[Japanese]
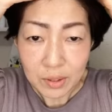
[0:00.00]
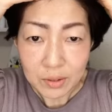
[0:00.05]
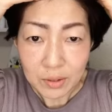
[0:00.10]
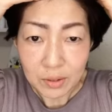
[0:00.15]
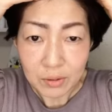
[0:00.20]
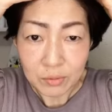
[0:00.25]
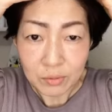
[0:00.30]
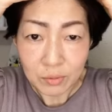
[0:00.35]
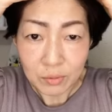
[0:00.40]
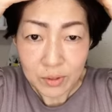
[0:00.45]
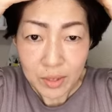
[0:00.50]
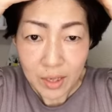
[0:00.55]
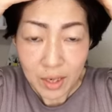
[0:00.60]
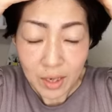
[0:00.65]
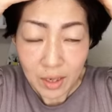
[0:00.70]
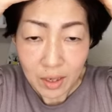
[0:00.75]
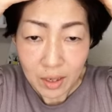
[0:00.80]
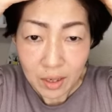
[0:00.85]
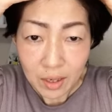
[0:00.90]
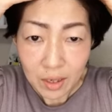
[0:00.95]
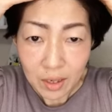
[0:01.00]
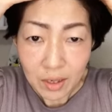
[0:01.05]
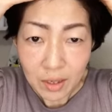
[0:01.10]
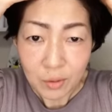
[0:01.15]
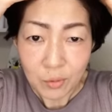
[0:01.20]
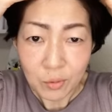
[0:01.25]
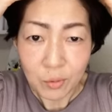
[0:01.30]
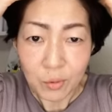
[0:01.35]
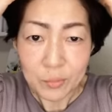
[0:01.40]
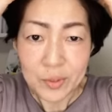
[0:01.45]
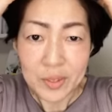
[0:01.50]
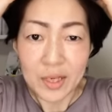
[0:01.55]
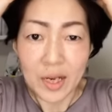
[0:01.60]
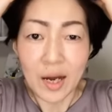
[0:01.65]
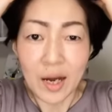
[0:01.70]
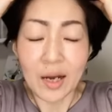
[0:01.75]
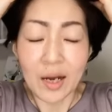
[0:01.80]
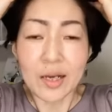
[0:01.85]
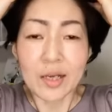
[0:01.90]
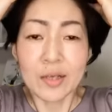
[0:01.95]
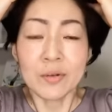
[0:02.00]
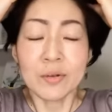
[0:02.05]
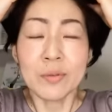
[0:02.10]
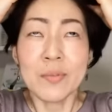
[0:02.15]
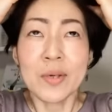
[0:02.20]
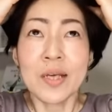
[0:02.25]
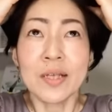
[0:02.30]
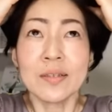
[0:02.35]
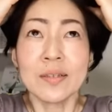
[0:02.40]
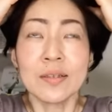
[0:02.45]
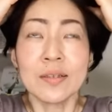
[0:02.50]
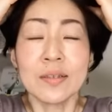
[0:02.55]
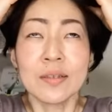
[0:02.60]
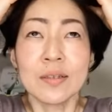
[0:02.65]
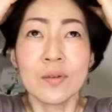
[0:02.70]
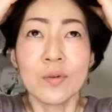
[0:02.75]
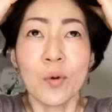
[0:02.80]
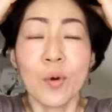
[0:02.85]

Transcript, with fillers: れてるので5ミリ上げるイメージ